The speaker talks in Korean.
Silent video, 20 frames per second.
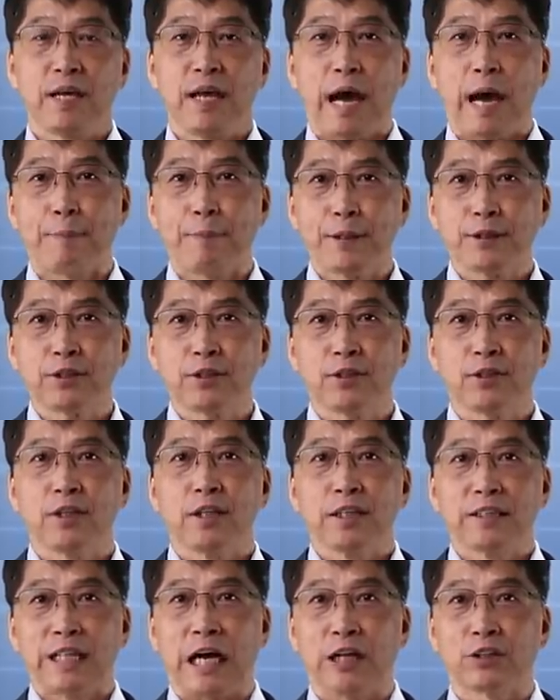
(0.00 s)
앞에서
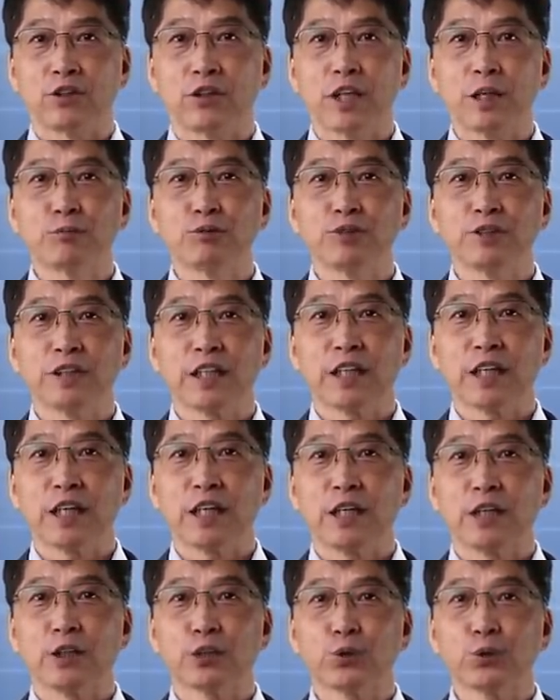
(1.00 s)
단어나
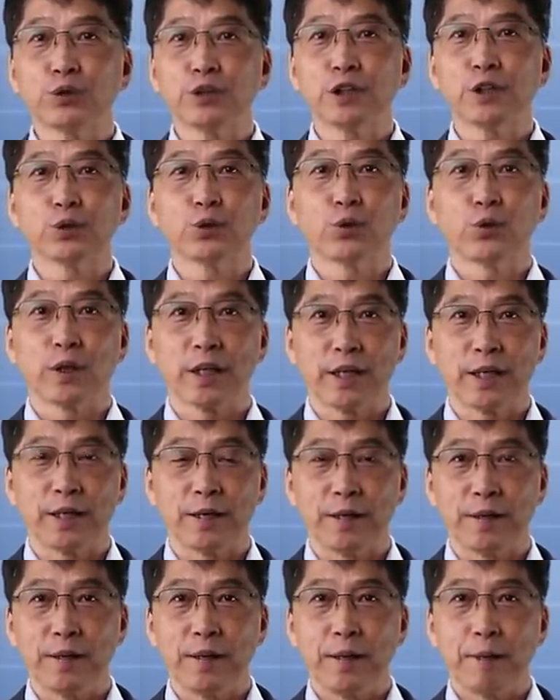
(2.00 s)
문장의 손실을
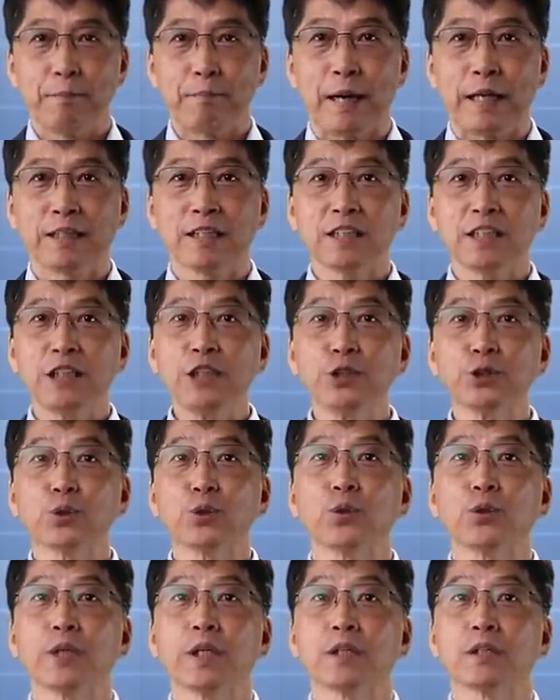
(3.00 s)
통해 만든
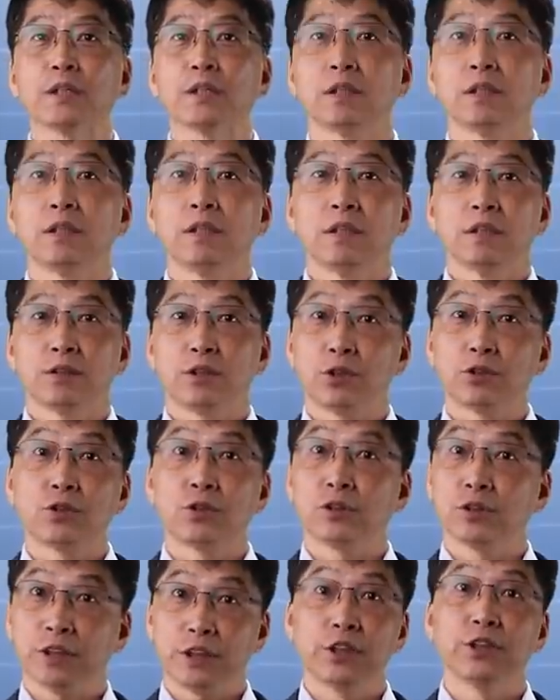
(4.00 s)
신조어 예를
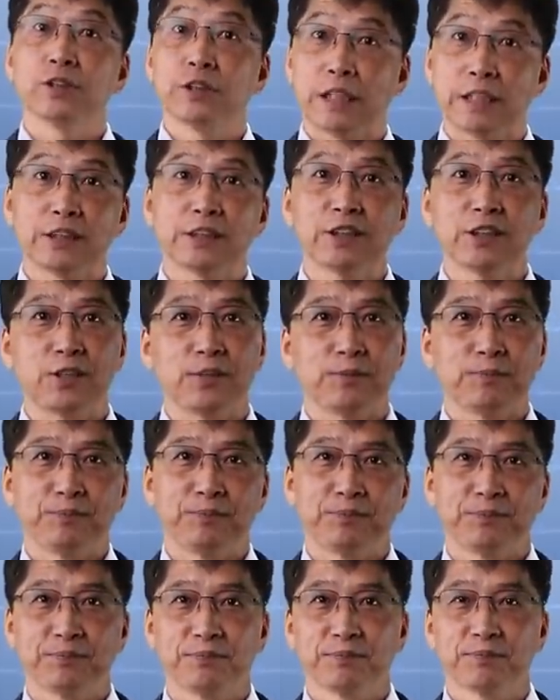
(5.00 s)
들었던 것이 기억나시죠?
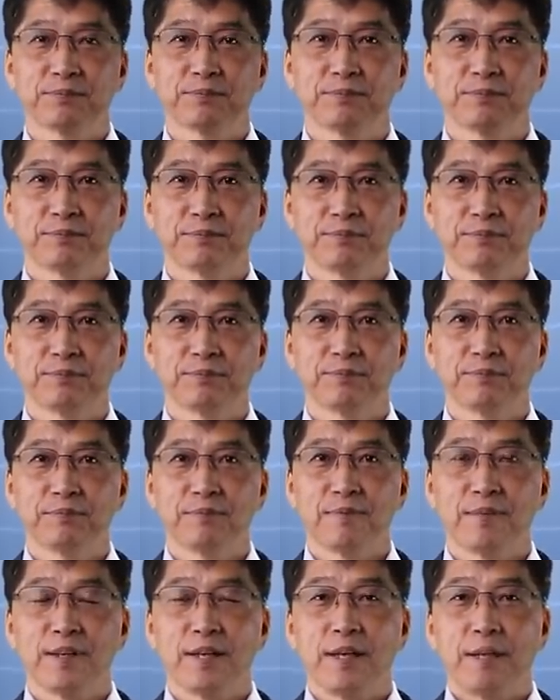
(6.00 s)

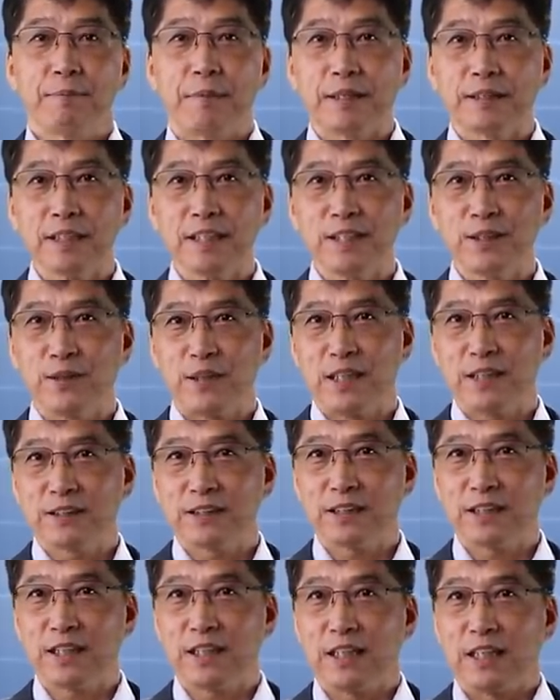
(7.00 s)
만약 이와
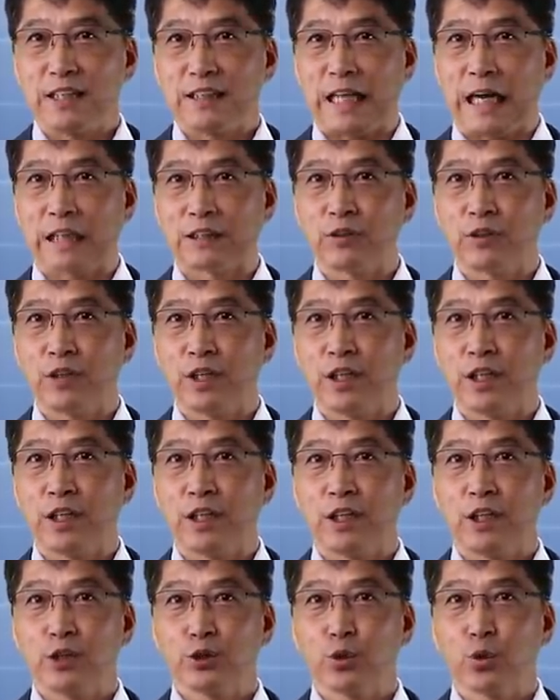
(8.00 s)
같이
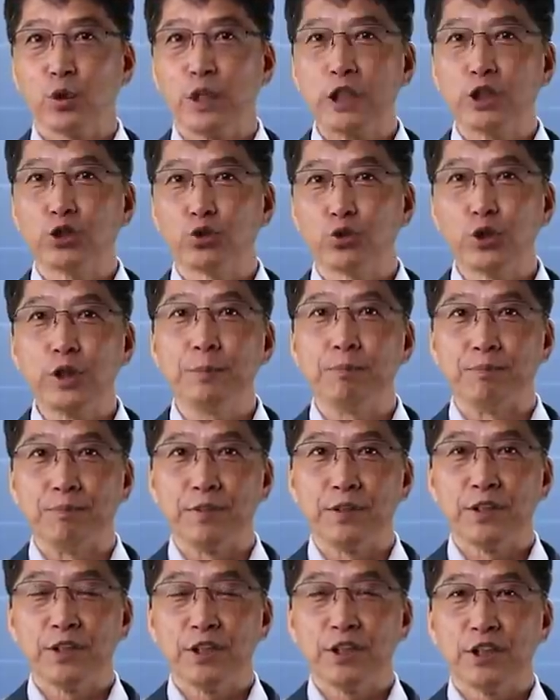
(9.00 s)
단어의 소리 줄임
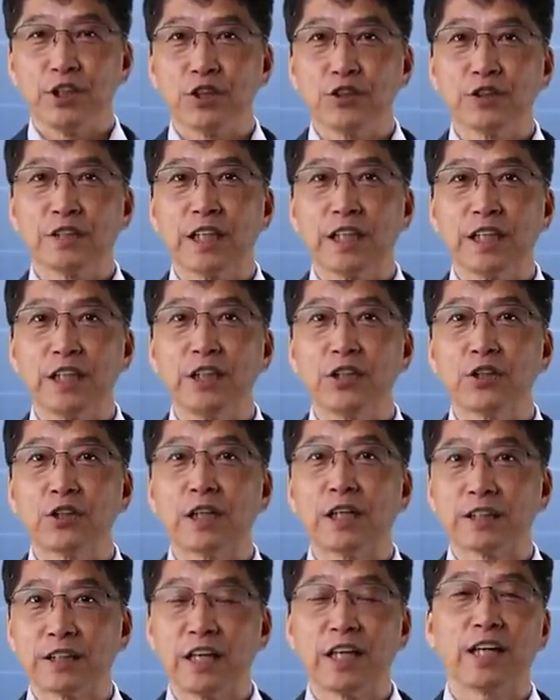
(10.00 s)
현상이
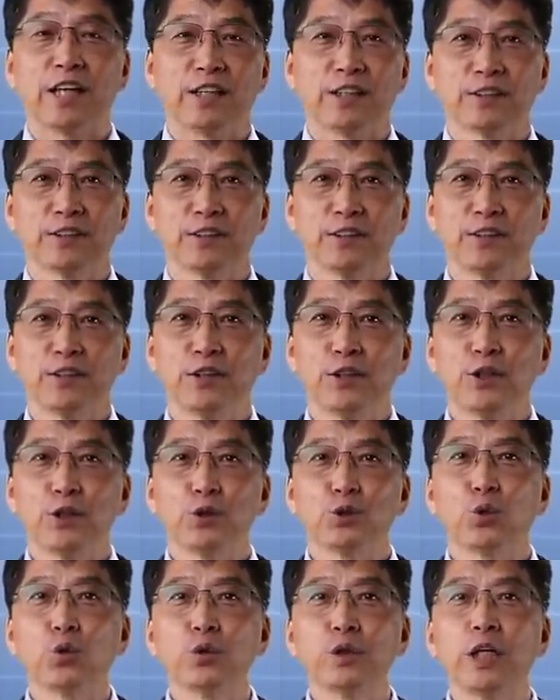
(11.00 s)
일어날 때
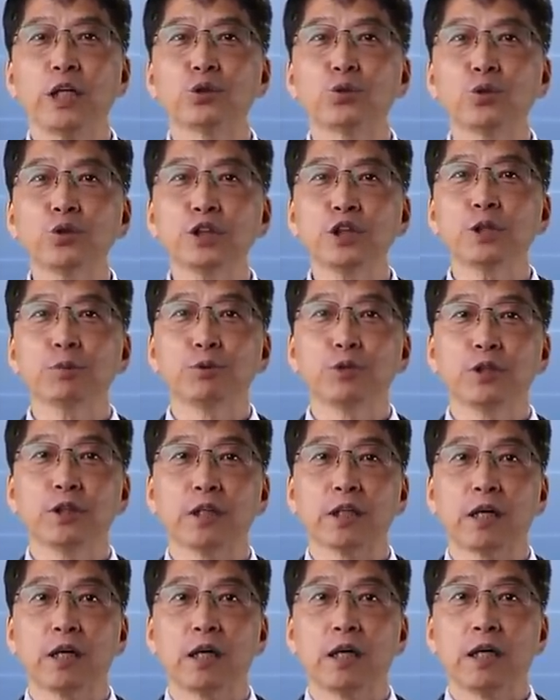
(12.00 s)
소리의 손실
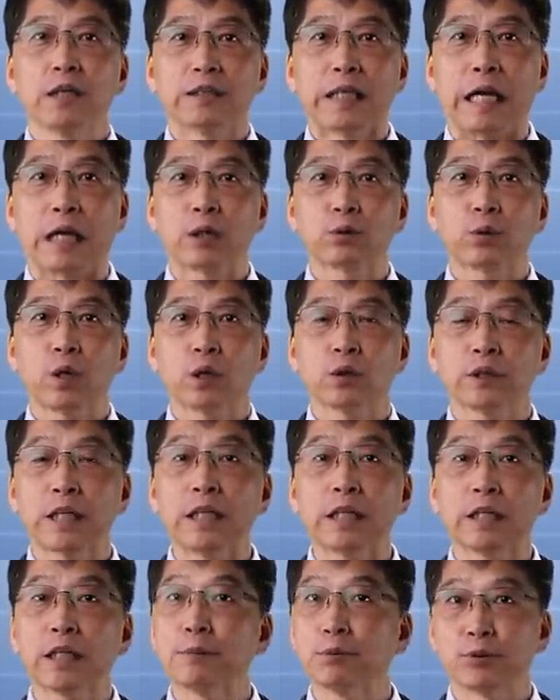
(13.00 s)
부위가 달랐다고
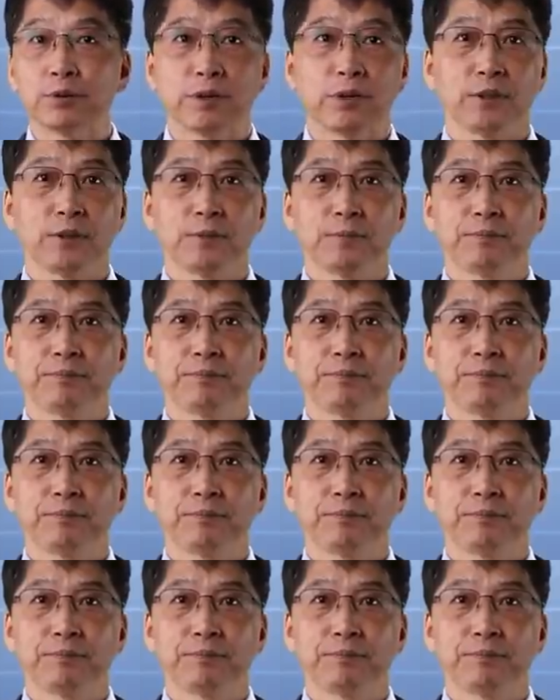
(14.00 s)
생각해 보세요.